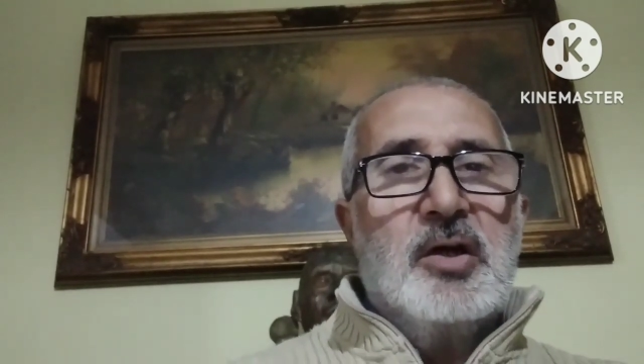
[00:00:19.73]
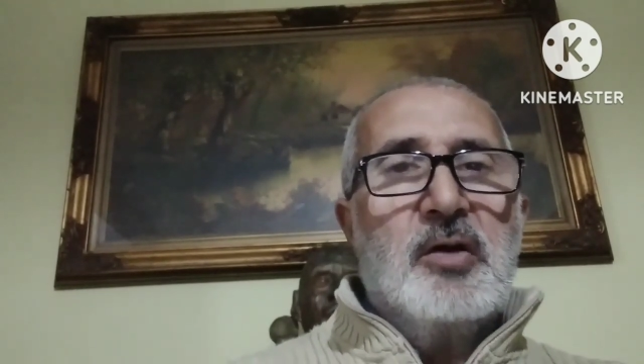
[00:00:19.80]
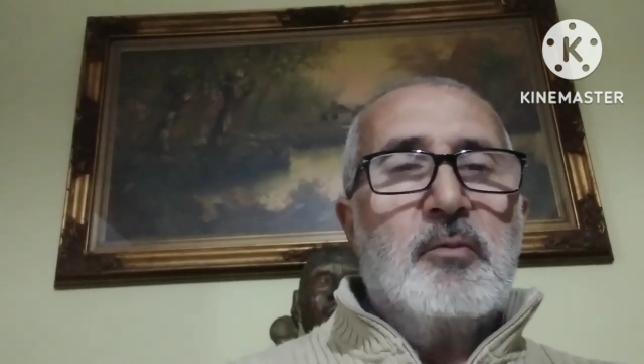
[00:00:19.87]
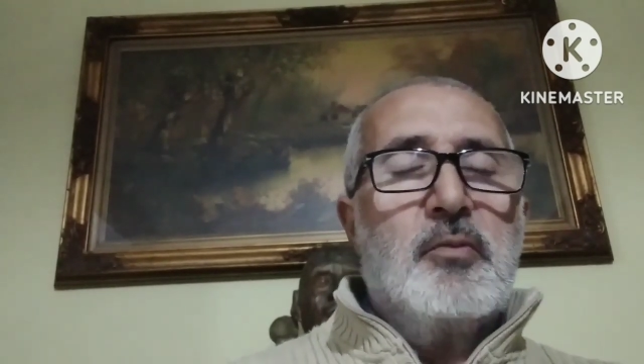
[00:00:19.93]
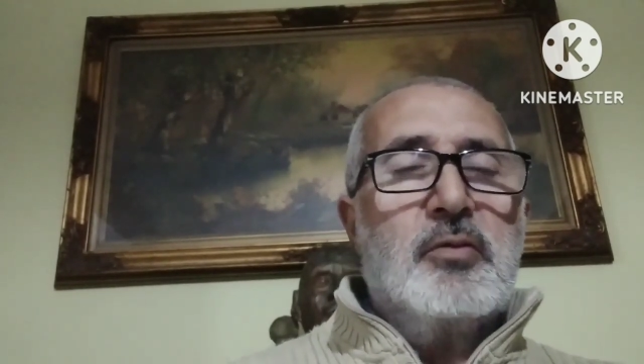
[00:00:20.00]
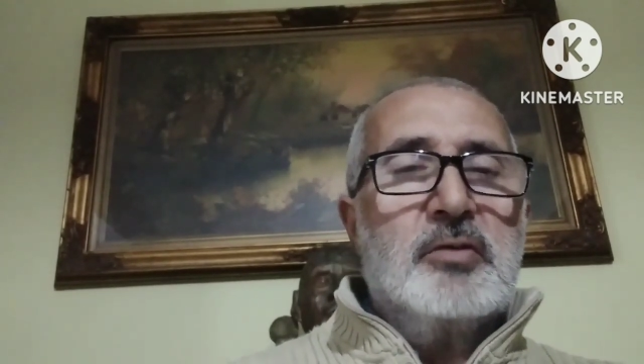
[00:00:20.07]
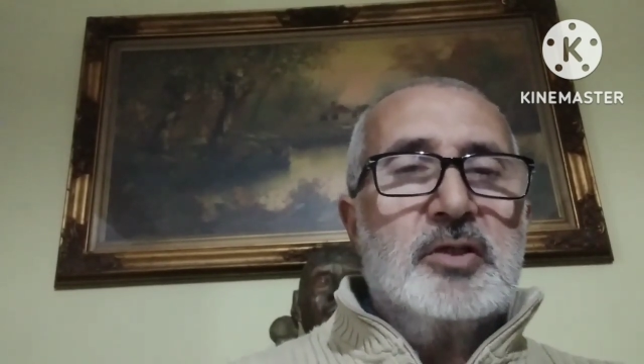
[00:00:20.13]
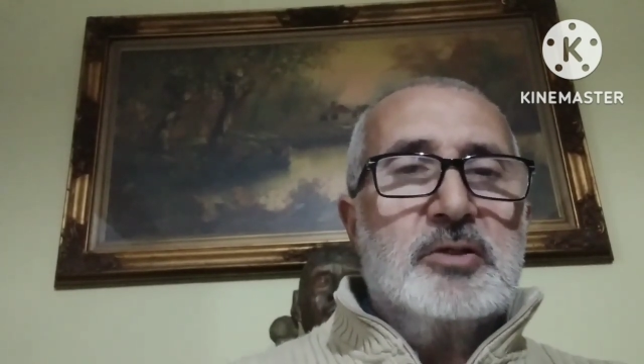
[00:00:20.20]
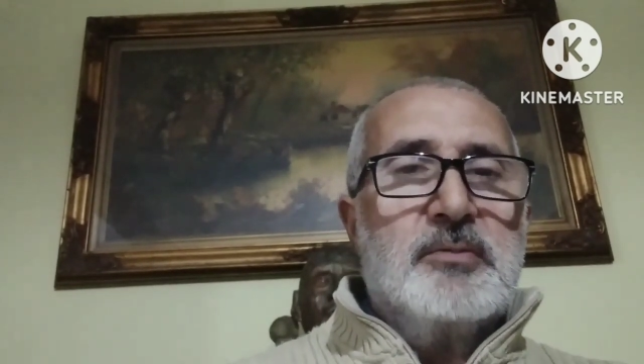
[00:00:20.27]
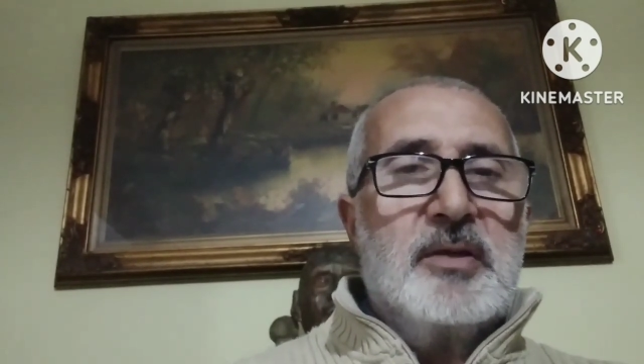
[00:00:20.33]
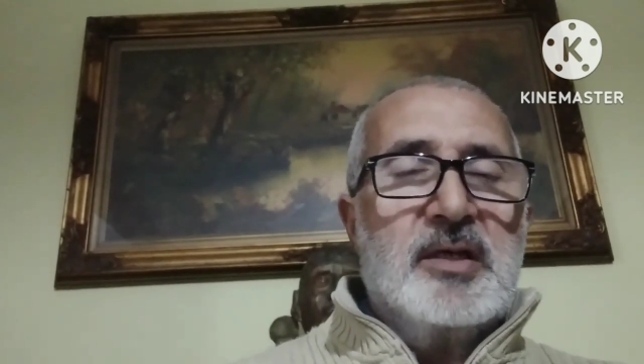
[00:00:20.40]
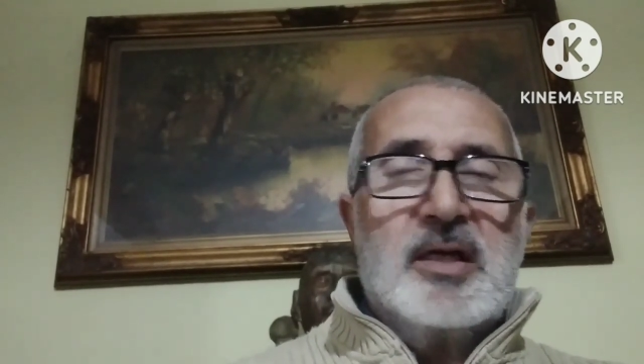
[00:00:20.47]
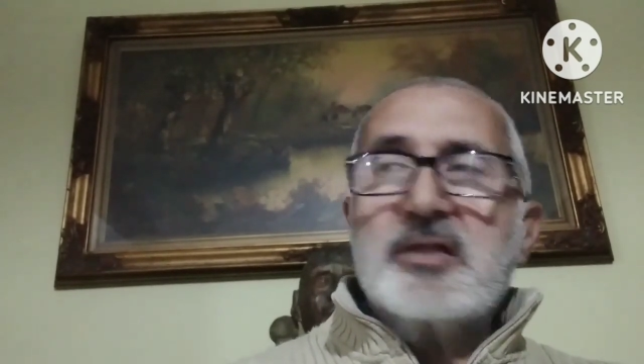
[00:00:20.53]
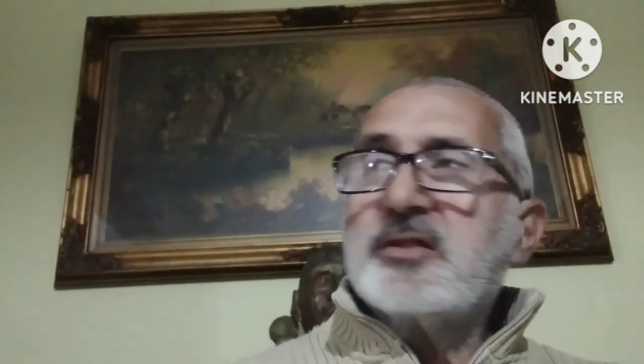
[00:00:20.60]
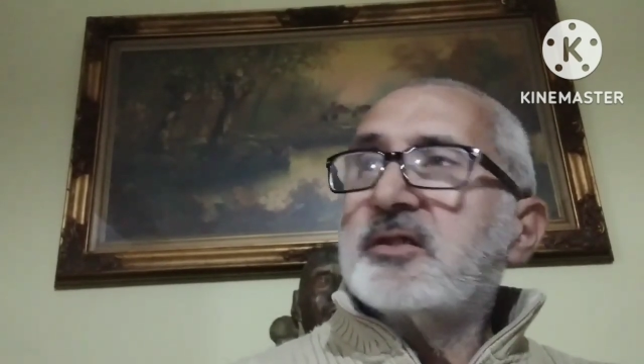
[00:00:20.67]
ho buone
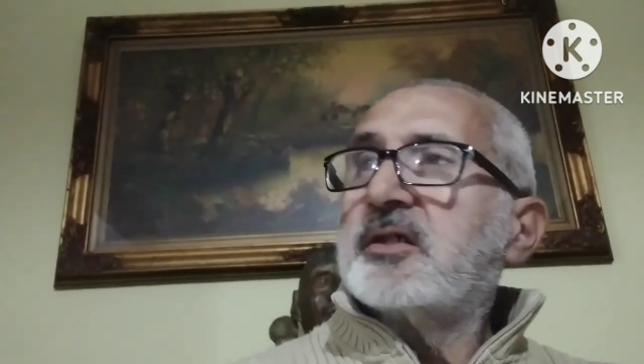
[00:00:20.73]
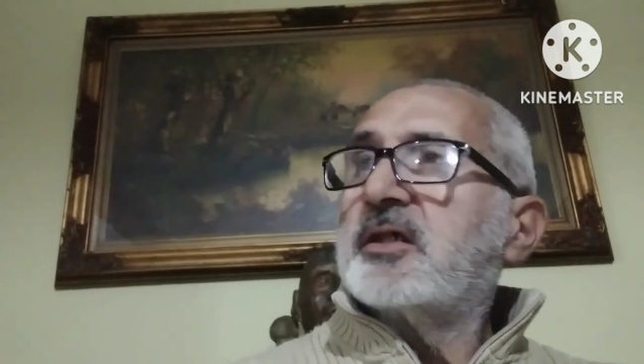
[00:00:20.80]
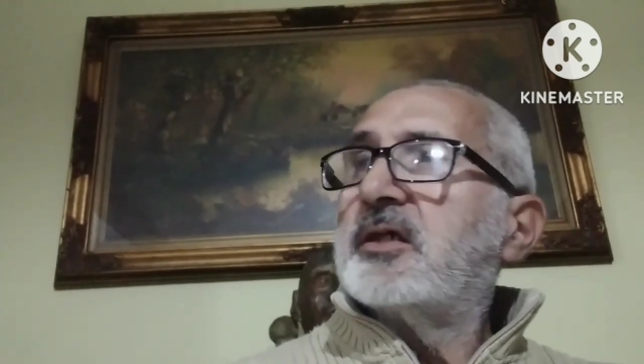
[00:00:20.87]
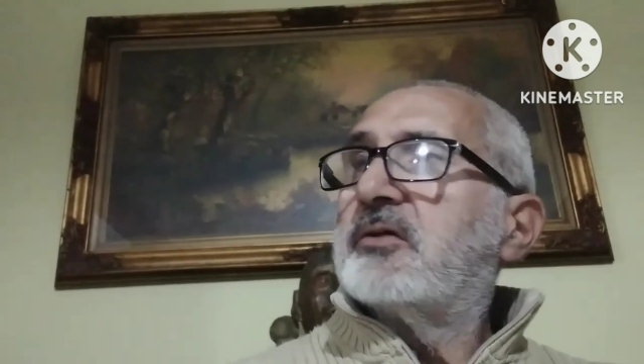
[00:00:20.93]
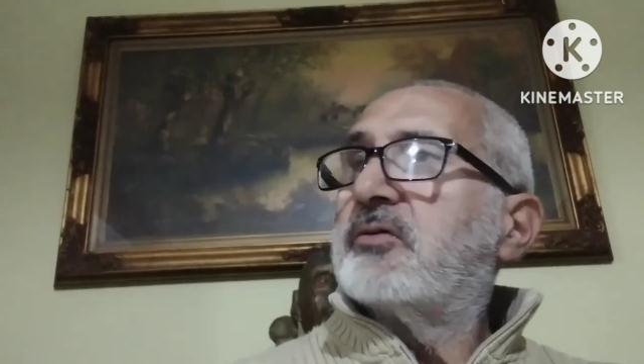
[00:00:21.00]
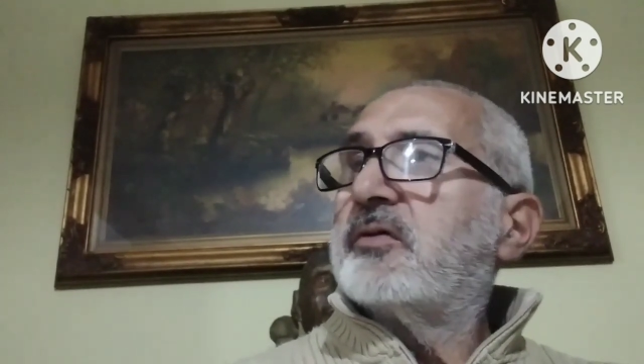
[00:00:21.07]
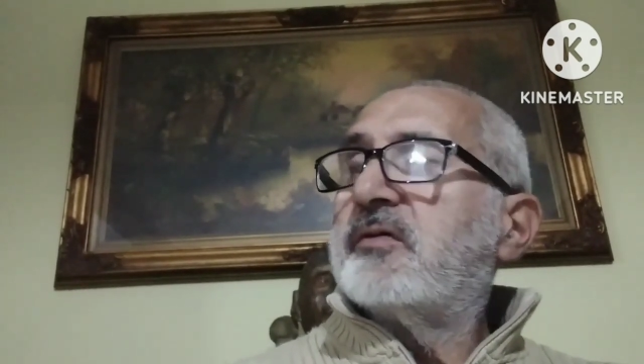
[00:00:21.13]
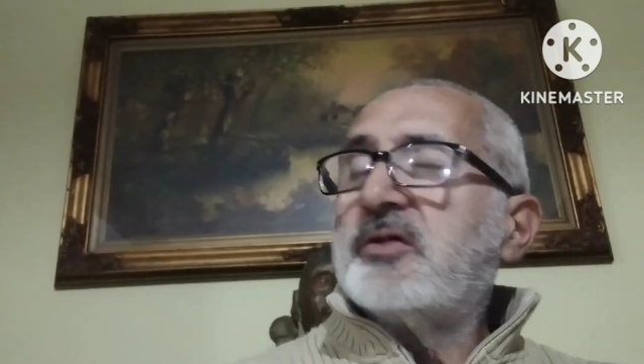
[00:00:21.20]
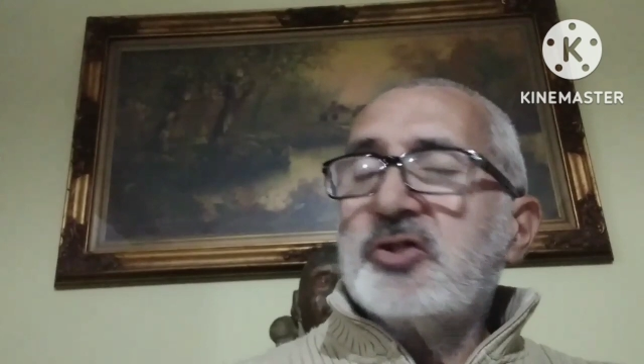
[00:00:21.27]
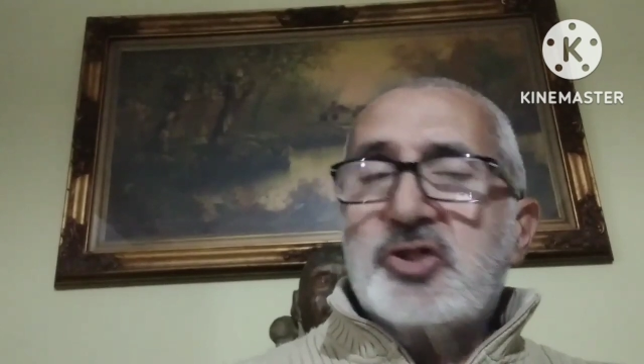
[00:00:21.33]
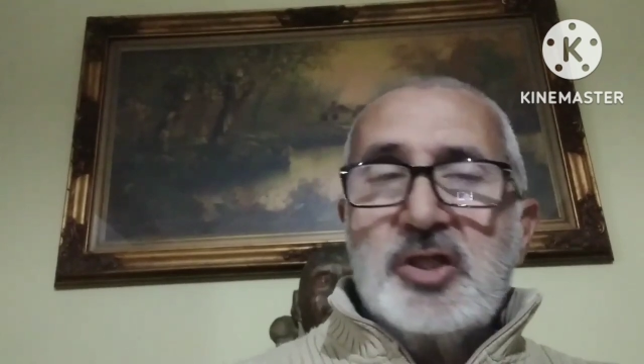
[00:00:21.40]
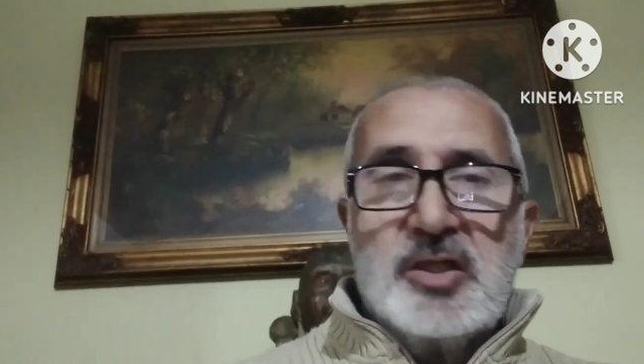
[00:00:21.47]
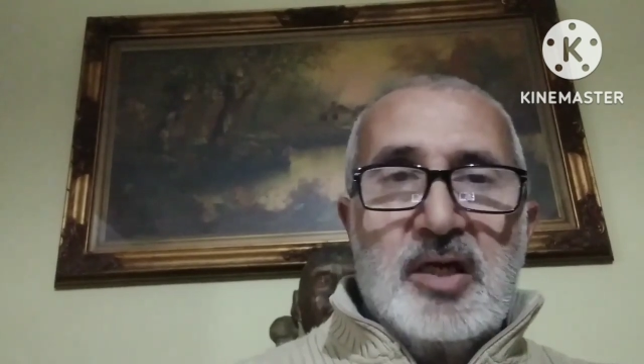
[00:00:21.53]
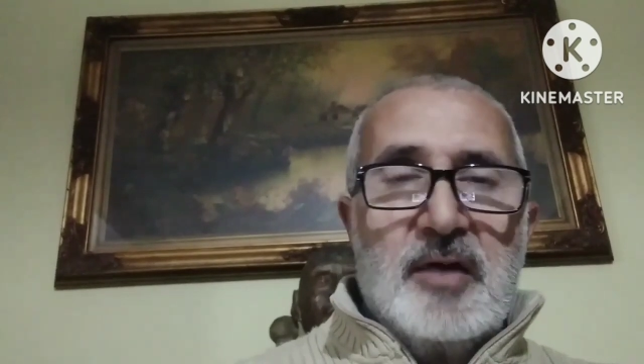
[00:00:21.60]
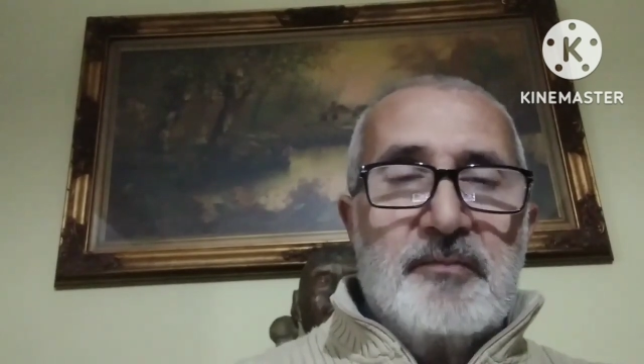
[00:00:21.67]
speranze che lui
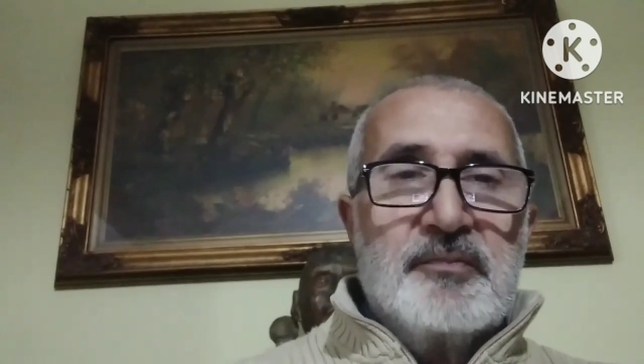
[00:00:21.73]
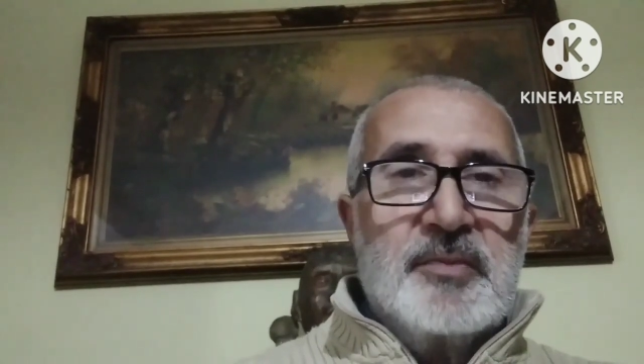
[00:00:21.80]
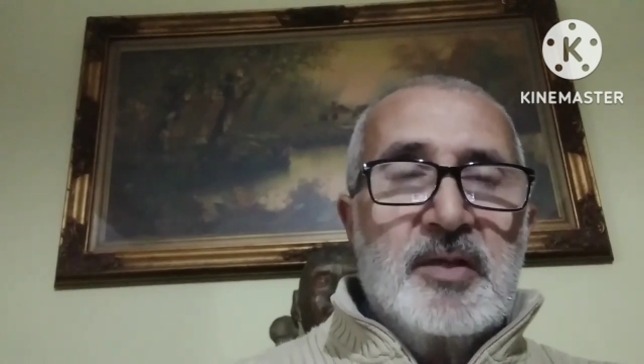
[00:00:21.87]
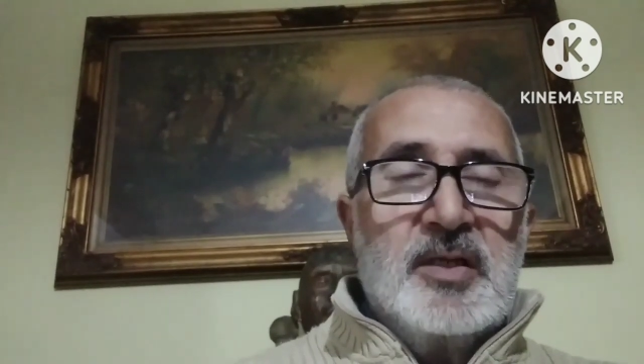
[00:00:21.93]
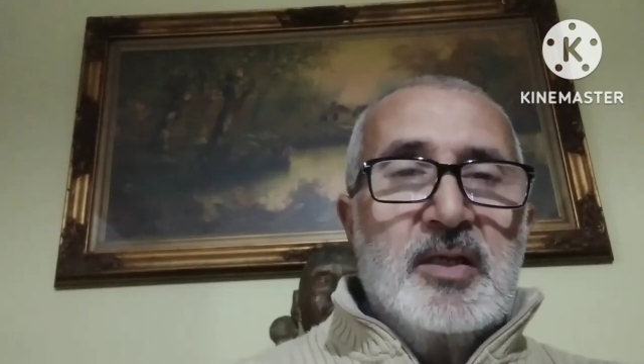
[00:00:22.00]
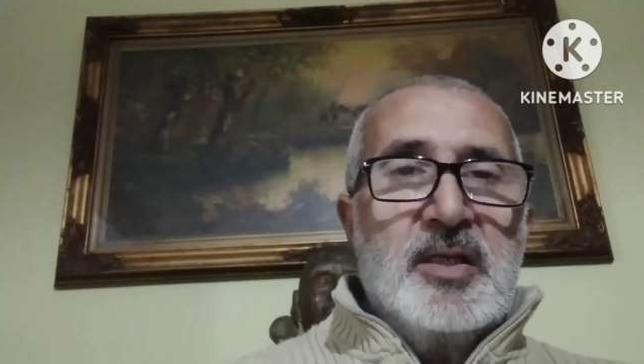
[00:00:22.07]
vincerà.